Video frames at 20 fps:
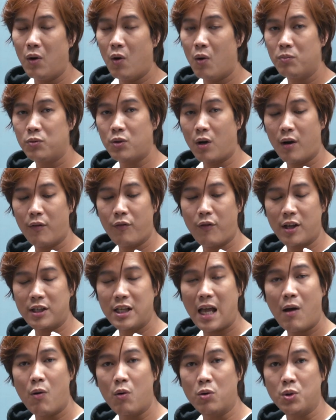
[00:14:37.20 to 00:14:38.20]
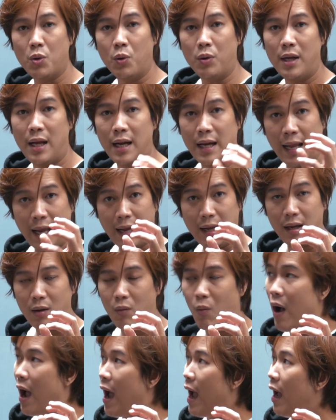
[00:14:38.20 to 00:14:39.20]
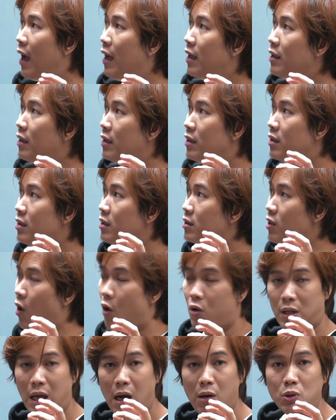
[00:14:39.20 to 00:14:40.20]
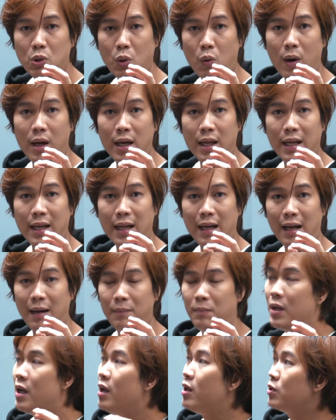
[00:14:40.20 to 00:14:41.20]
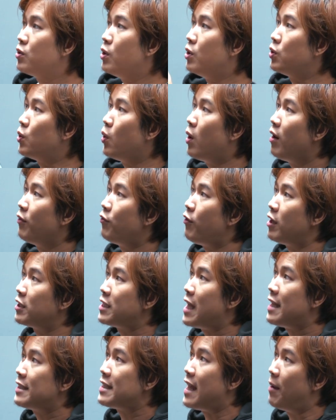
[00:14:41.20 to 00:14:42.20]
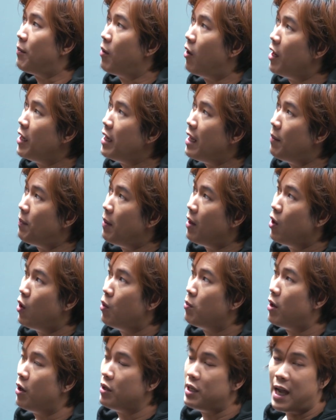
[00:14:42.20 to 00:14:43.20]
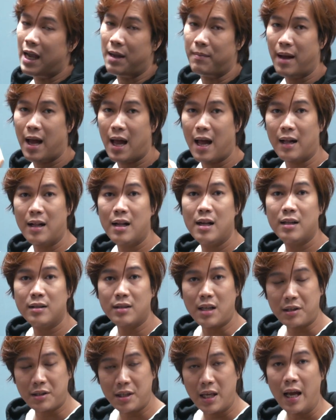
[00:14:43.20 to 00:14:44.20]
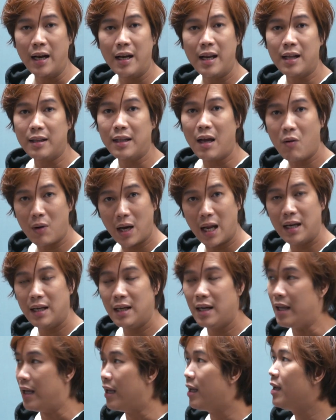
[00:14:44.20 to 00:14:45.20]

พัดลมตัว Forza หกสิบเนี่ยเล็กกว่าสองเท่าตัวเลยนะครับส่วนตัว Forza สามร้อยเนี่ยพัดลมเขาใหญ่มากแต่เสียงเนี่ยเท่ากันเลย